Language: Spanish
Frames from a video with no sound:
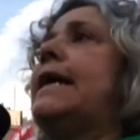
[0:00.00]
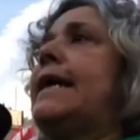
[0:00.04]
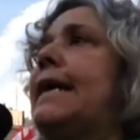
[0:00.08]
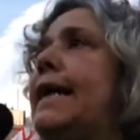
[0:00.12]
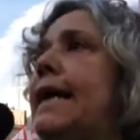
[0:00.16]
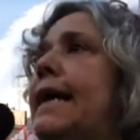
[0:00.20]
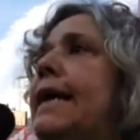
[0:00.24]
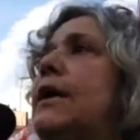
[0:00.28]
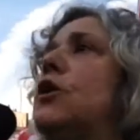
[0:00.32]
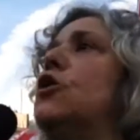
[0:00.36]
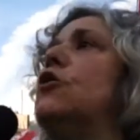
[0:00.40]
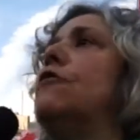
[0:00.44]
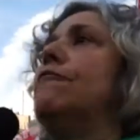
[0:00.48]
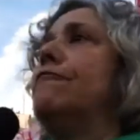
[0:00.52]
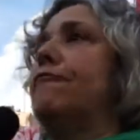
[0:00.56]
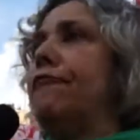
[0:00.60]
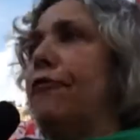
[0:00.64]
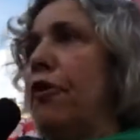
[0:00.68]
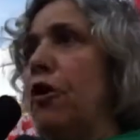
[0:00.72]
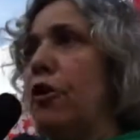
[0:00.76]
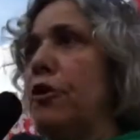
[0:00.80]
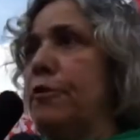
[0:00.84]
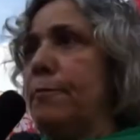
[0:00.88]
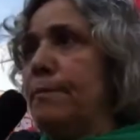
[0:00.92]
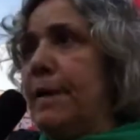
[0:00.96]
que
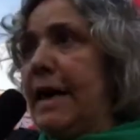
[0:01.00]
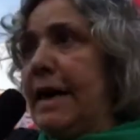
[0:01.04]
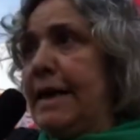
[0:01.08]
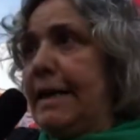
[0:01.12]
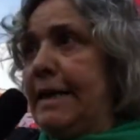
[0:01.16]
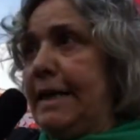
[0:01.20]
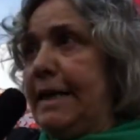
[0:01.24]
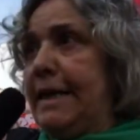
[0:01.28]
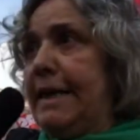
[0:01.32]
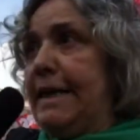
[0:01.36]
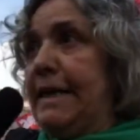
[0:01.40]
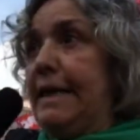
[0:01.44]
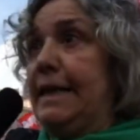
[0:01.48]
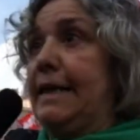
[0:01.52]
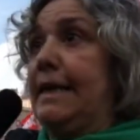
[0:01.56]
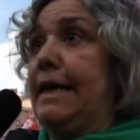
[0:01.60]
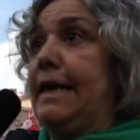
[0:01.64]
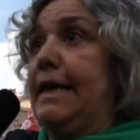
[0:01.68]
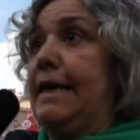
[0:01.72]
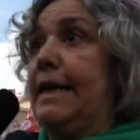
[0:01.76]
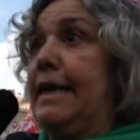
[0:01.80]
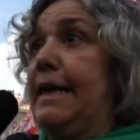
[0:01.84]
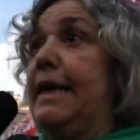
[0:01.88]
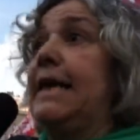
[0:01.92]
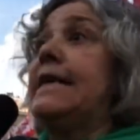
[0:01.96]
conforman
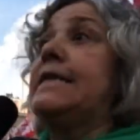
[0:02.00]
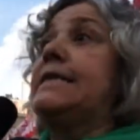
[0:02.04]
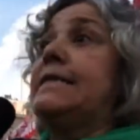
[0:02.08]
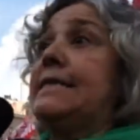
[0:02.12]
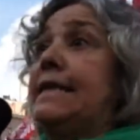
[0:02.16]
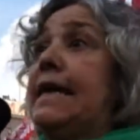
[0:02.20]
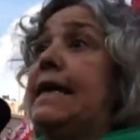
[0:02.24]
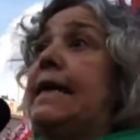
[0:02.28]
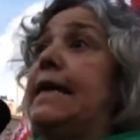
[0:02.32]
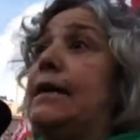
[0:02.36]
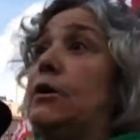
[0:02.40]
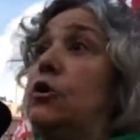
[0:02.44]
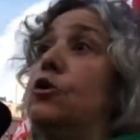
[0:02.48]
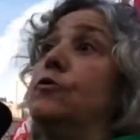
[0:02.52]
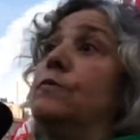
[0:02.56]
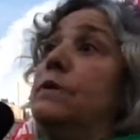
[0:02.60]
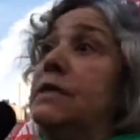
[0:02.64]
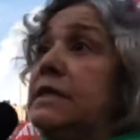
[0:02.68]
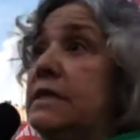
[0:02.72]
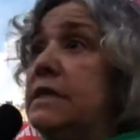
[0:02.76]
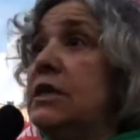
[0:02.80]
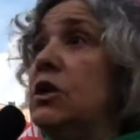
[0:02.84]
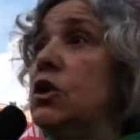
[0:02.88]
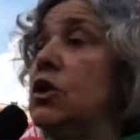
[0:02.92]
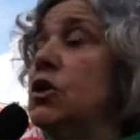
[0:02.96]
este, esa
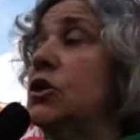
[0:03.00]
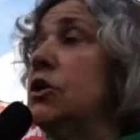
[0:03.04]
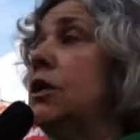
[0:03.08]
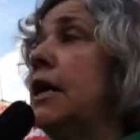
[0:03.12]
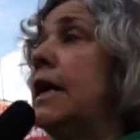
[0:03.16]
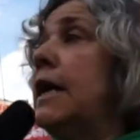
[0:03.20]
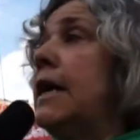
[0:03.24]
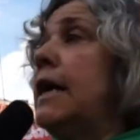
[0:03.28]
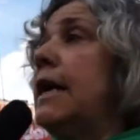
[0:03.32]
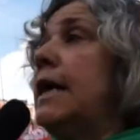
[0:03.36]
comisión